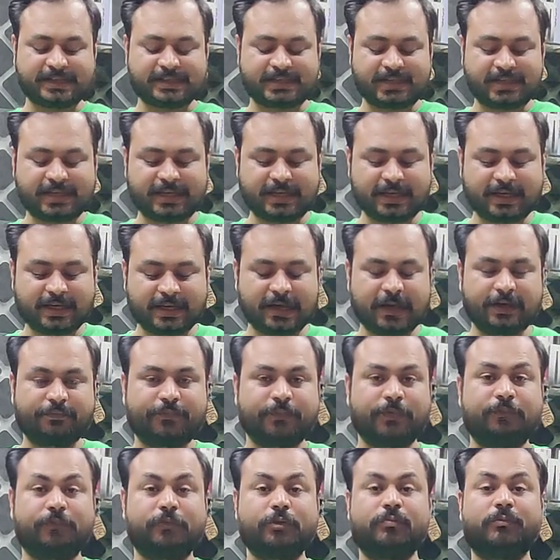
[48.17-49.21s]
आज की
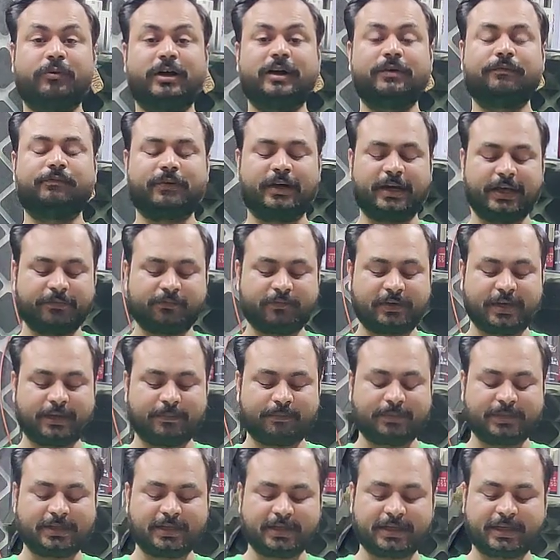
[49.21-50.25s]
फिफ्टी पॉइंट फाइव के
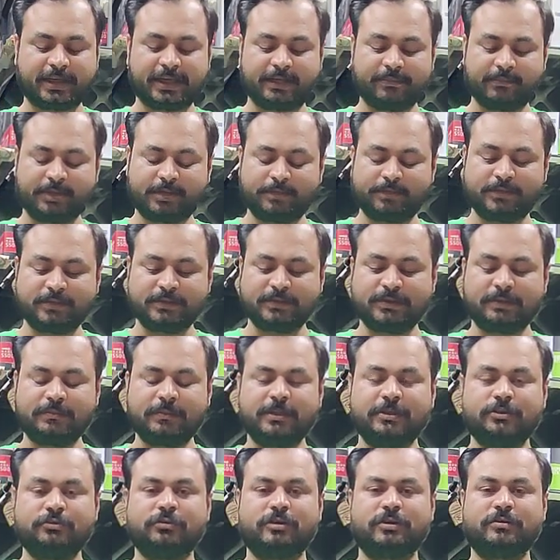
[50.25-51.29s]
बजट गेमिंग पी बिल्ड
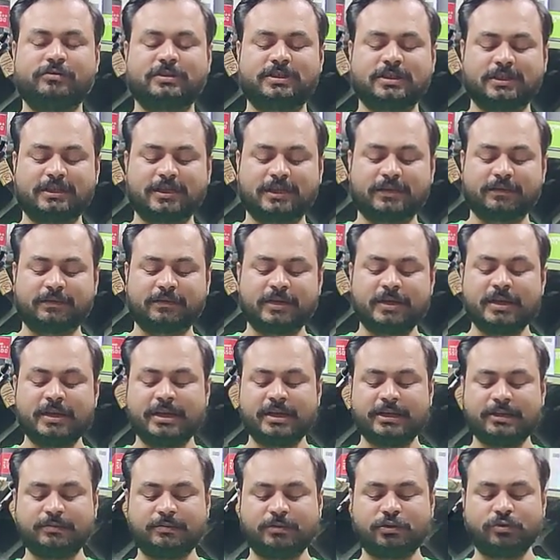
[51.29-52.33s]
बिल जो है उसकी तरफ
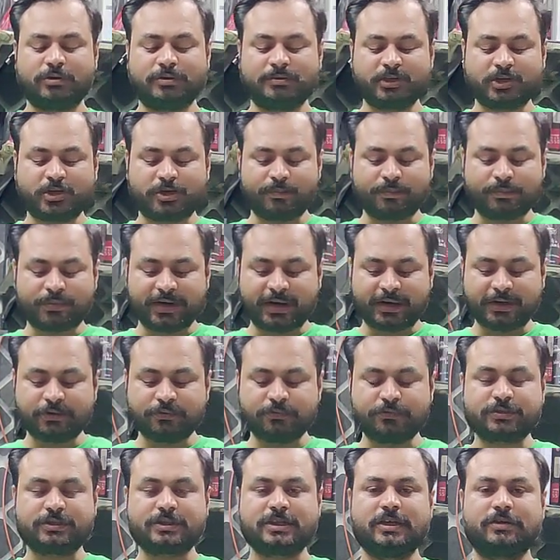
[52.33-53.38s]
इसमें जो हमने कंपोनेंट
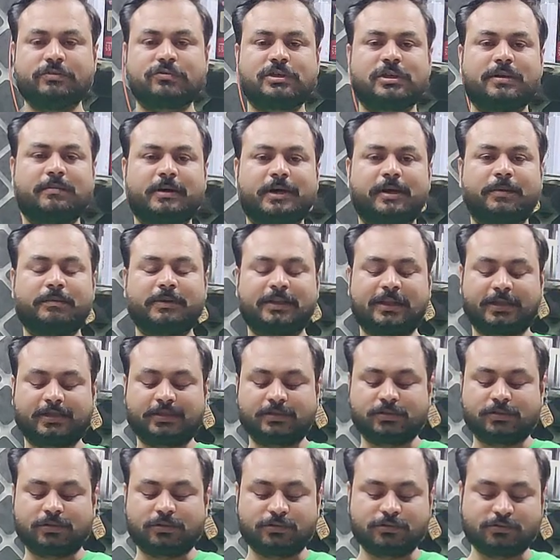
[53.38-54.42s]
यूज किए उसके बारे में
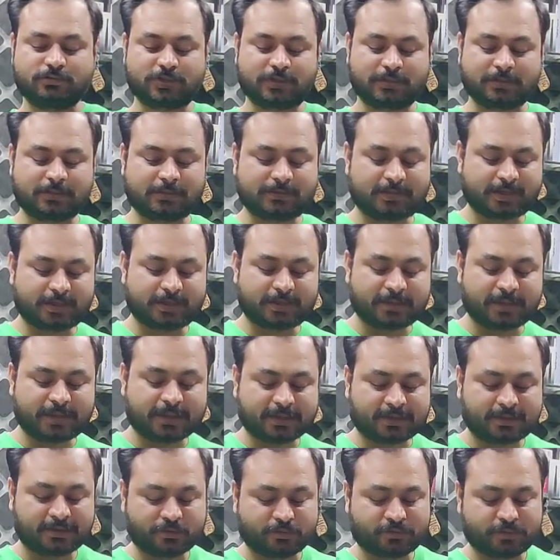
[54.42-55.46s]
बताते चलो तो सबसे पहले बात
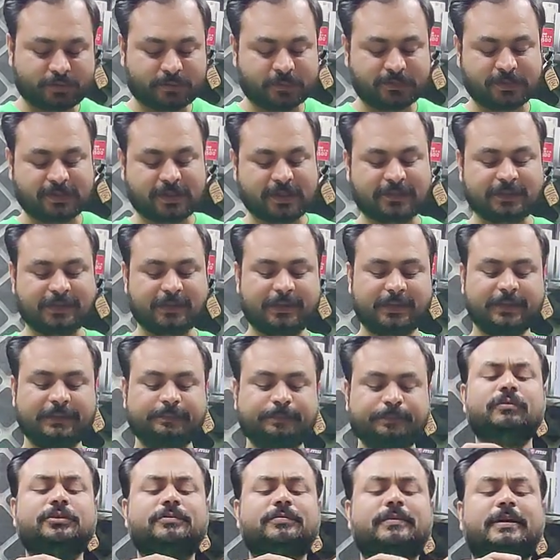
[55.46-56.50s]
करूंगा प्रोसेसर की
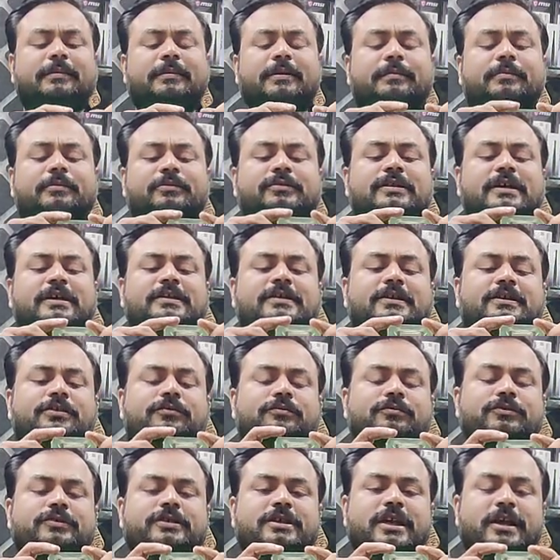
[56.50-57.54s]
तो इसमें हमने प्रोसेसर
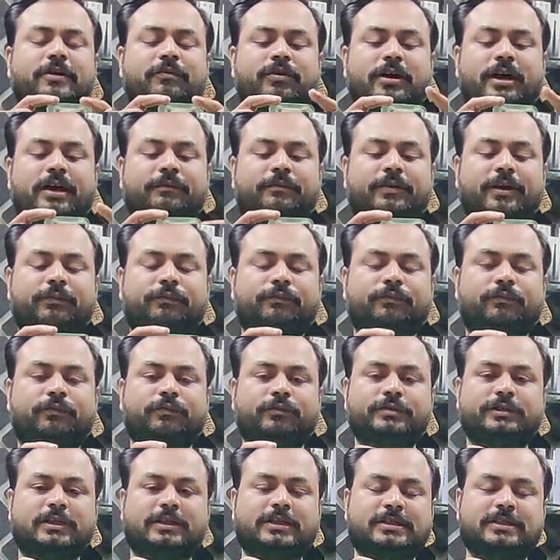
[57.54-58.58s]
यूज किया है वाई फाइव
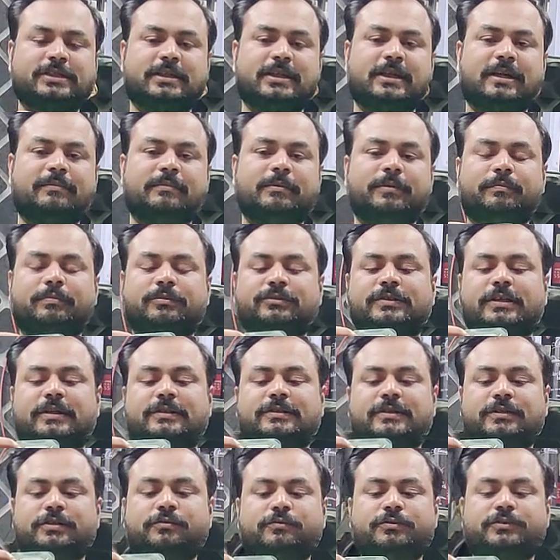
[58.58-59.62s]
फोर जनरेशन का हमने
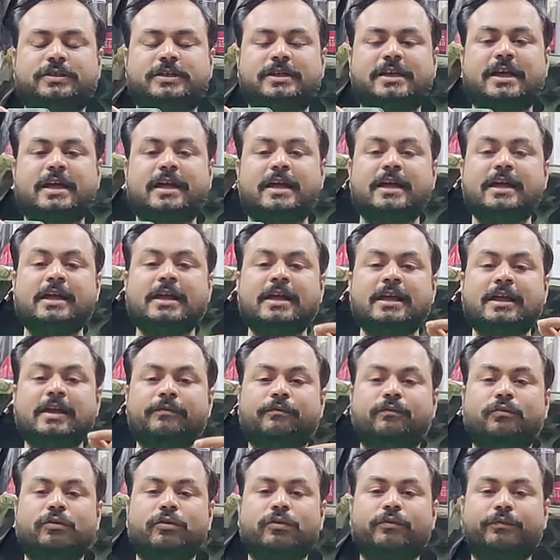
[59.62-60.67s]
प्रोसेसर यूज किया
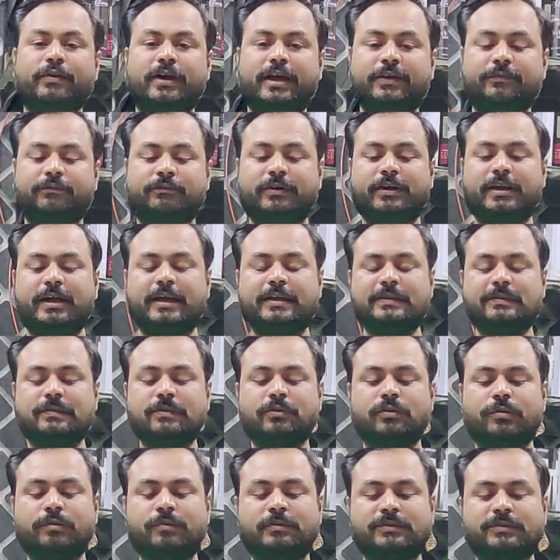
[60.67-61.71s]
है फोर फाइव नाइन
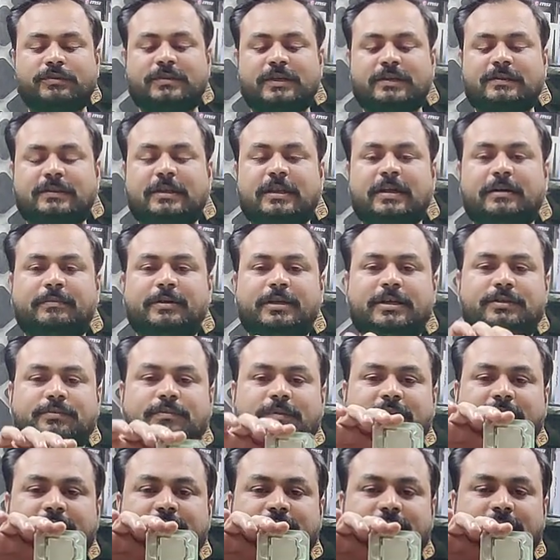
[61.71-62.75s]
जीरो प्रोसेसर हमने इस
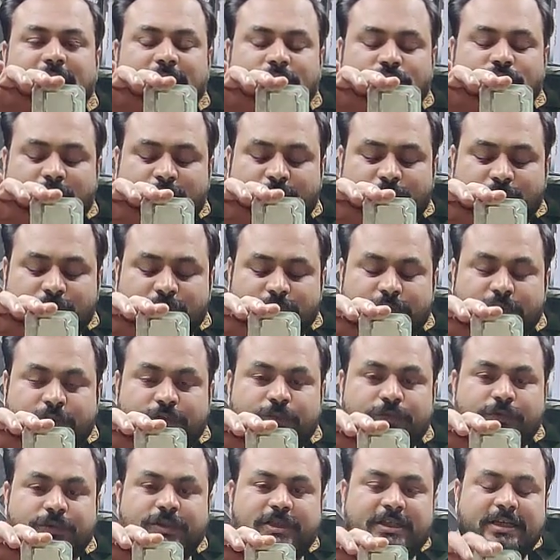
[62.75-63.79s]
बिल्ड के साथ जो है वो यूज